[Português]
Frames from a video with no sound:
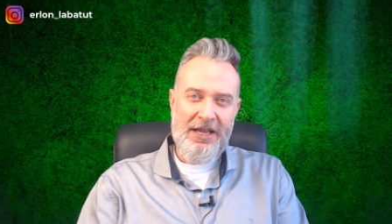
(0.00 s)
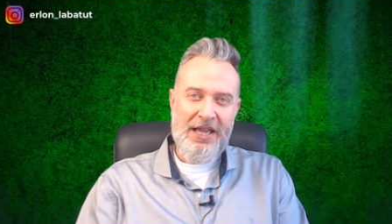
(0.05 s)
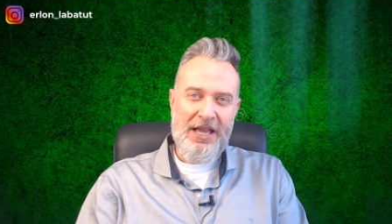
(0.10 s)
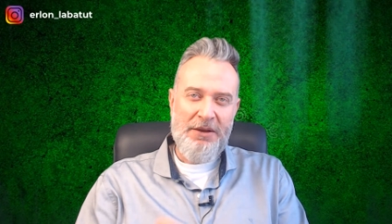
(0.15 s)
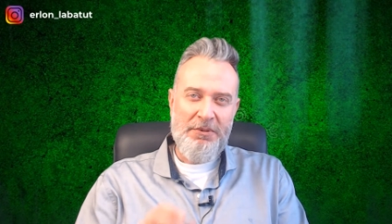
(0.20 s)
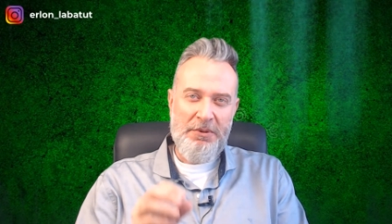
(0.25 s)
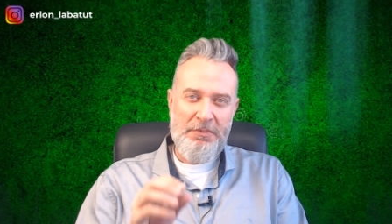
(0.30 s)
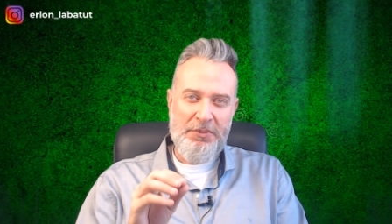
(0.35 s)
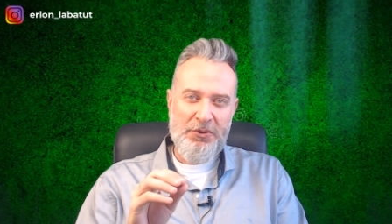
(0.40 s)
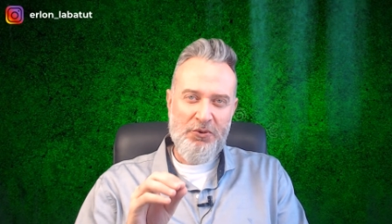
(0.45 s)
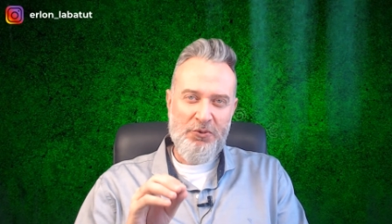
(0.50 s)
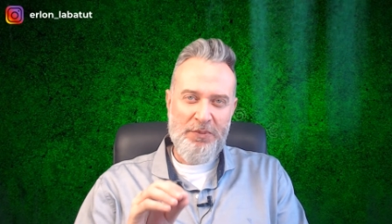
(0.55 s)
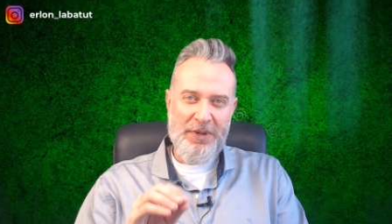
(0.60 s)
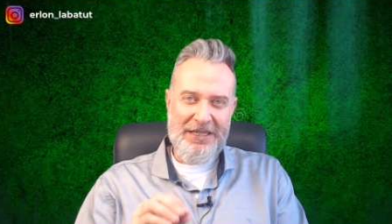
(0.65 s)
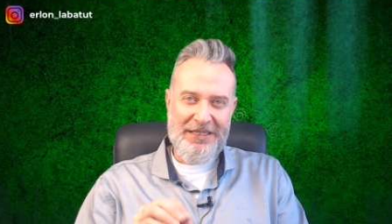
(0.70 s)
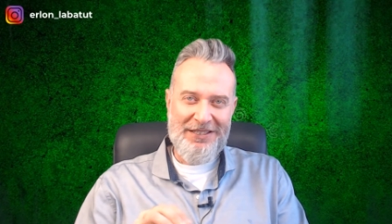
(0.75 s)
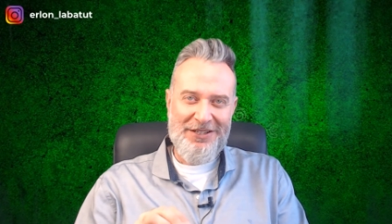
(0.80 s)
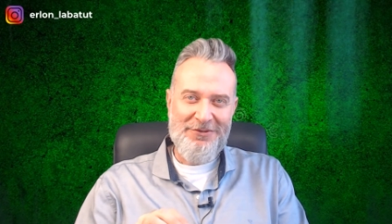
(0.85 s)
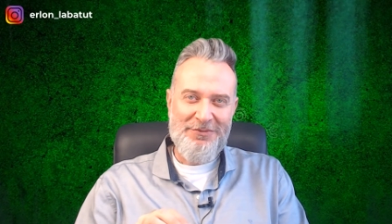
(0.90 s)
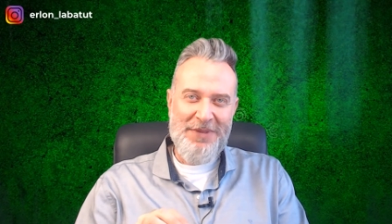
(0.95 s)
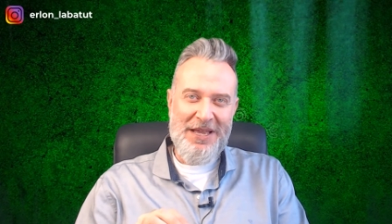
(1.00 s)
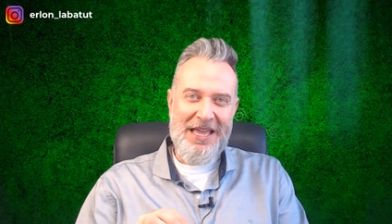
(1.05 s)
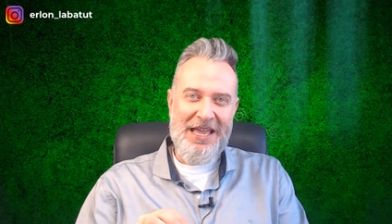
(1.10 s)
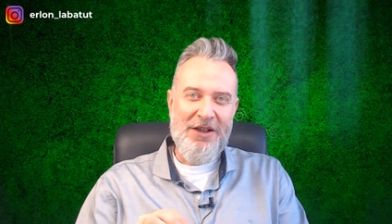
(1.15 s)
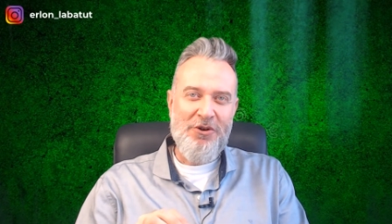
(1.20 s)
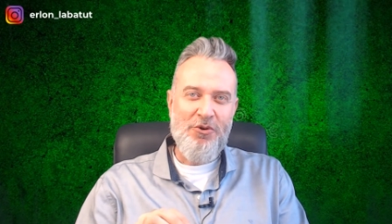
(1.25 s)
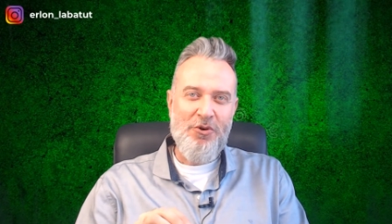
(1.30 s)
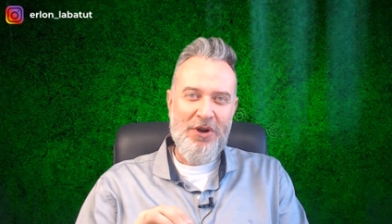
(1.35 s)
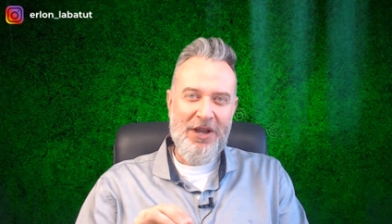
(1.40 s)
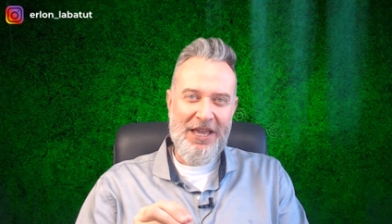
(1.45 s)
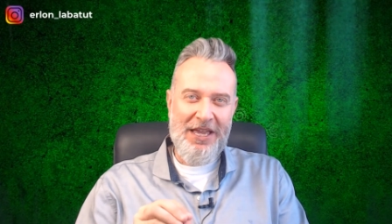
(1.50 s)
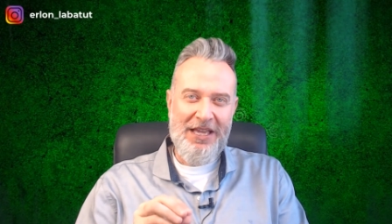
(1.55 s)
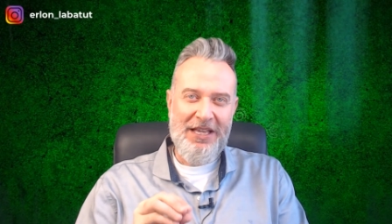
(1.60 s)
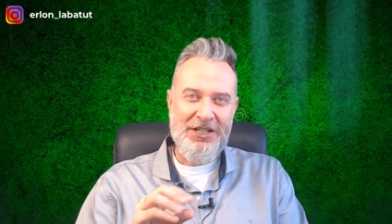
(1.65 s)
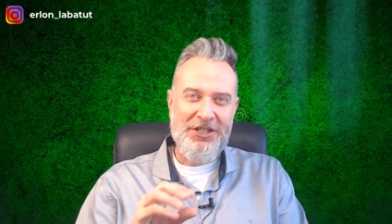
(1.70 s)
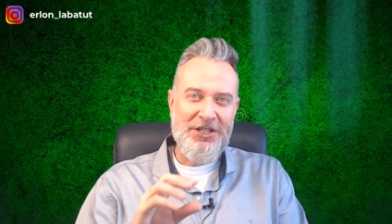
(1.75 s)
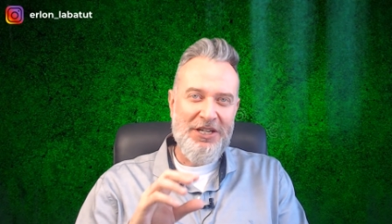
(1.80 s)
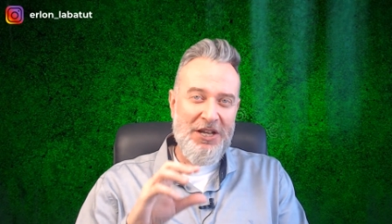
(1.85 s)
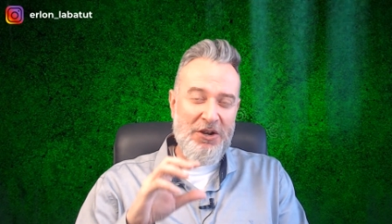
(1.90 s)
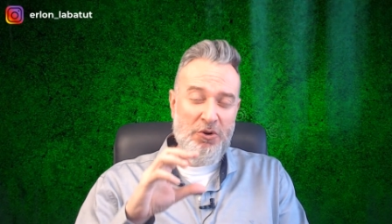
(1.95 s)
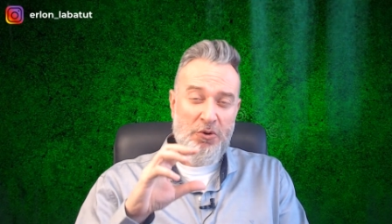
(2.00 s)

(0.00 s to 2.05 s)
É uma preocupação bem recorrente, né?